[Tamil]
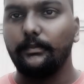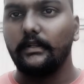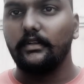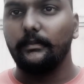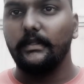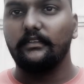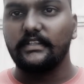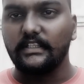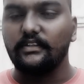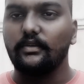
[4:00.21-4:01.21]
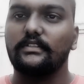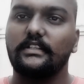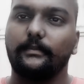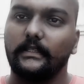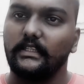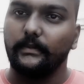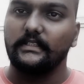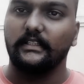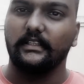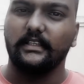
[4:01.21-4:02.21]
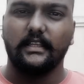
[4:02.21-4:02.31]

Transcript: ஒர்க் பண்ணணும் அப்படிங்கிற விஷயத்தை யோசித்து பார்த்துட்டு பேசுங்க